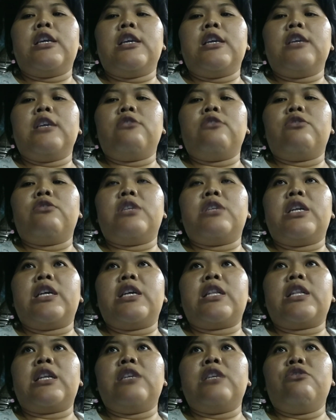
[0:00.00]
gue lah
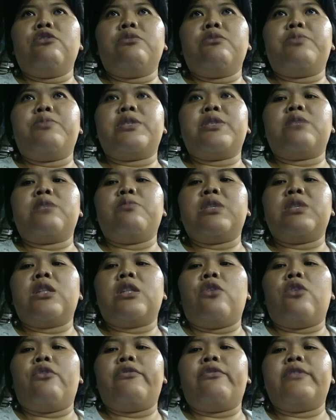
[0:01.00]
tadi gue pesen meat
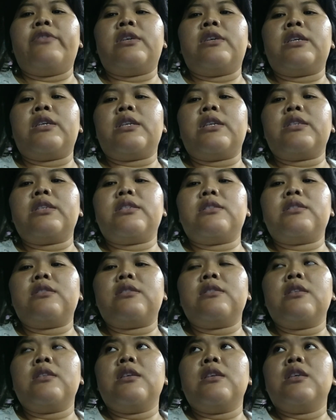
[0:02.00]
lovers
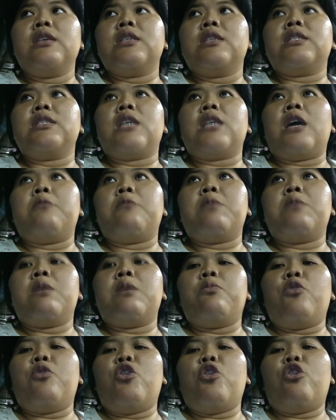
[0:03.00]
sama
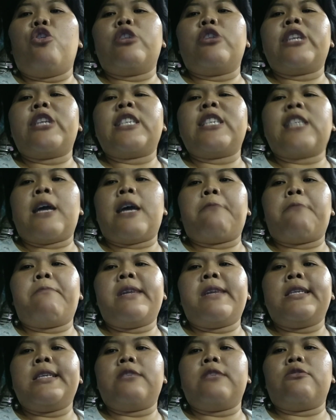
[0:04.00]
bolong nes
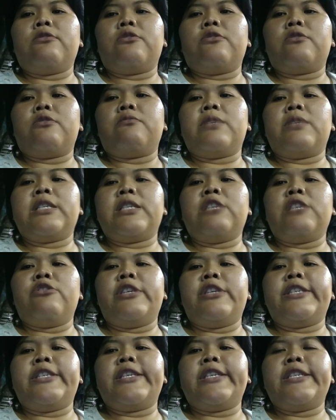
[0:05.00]
apa gitu bahasa
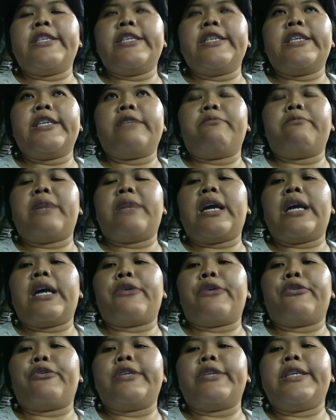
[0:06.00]
Indonesia nya ya
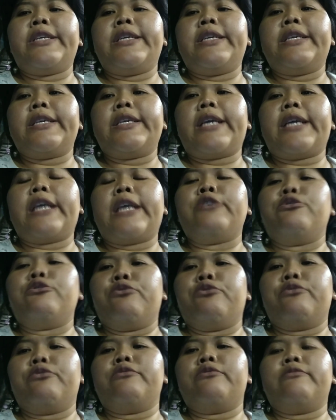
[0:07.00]
makaroni
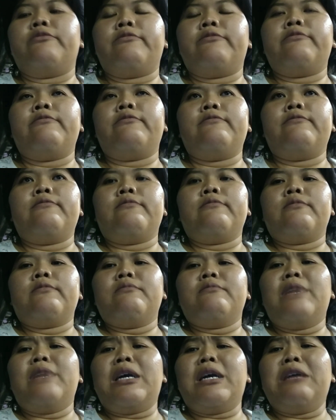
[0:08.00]
keju
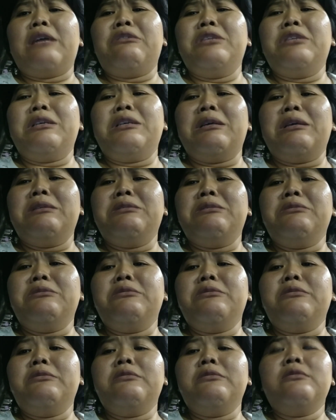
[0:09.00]
makaroni keju
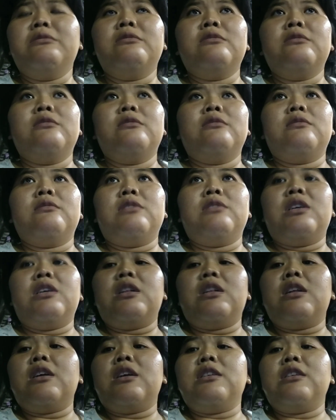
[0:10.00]
iyalah